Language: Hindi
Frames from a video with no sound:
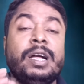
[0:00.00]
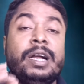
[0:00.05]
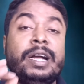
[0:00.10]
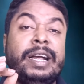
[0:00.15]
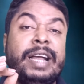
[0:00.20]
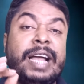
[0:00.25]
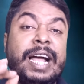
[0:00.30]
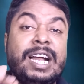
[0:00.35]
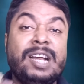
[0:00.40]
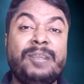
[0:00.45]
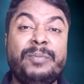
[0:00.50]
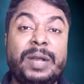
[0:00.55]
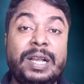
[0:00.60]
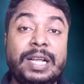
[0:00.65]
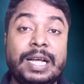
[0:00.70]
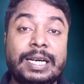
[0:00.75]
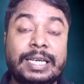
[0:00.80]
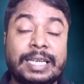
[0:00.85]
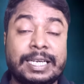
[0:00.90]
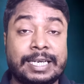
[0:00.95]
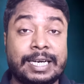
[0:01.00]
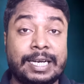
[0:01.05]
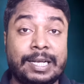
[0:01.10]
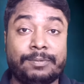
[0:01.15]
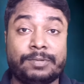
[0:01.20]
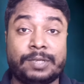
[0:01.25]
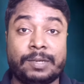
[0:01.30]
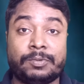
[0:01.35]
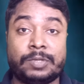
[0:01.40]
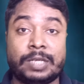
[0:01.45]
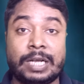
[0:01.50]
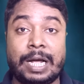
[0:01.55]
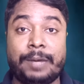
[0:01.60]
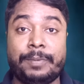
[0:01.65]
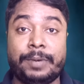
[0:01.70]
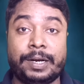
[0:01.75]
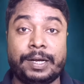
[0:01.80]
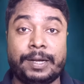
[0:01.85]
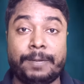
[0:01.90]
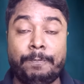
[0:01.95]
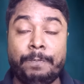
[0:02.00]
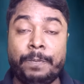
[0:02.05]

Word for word: 9 मिलियन के करीब सब्सक्राइबर हैं